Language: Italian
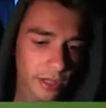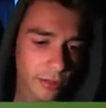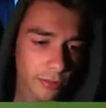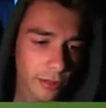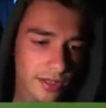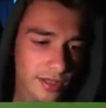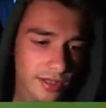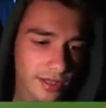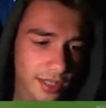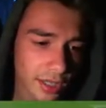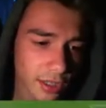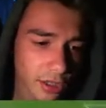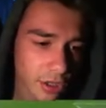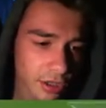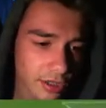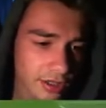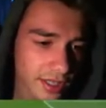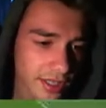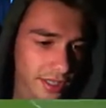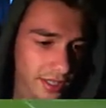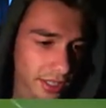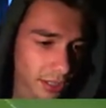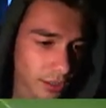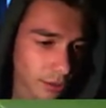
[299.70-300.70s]
fare queste
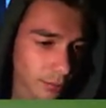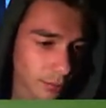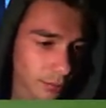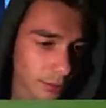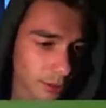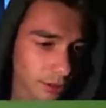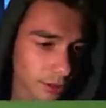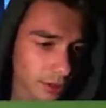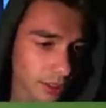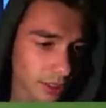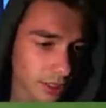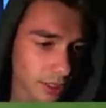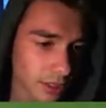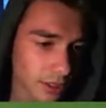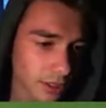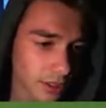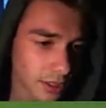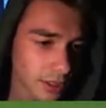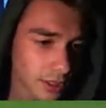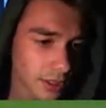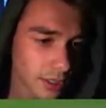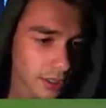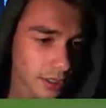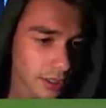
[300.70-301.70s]
cose, Tiago
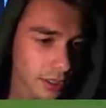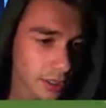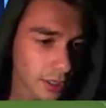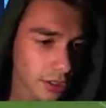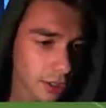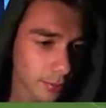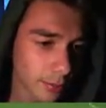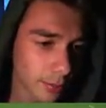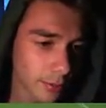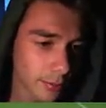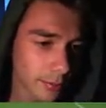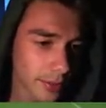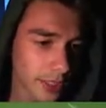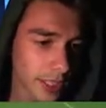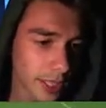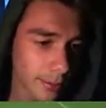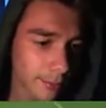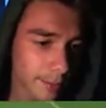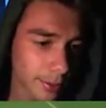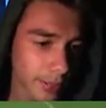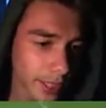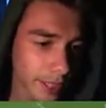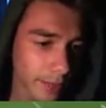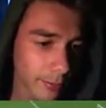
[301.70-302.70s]
Motta. Che dopo
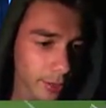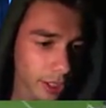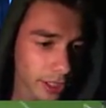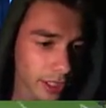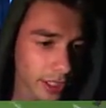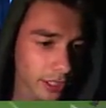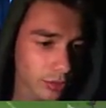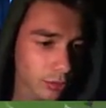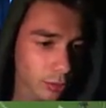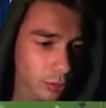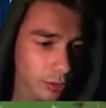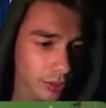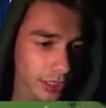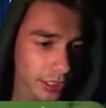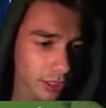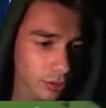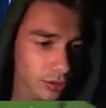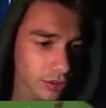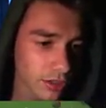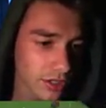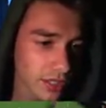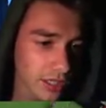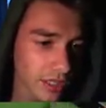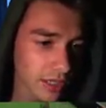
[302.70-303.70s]
mi deprimo anche tu,
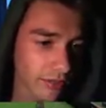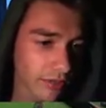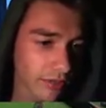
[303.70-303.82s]
Tiago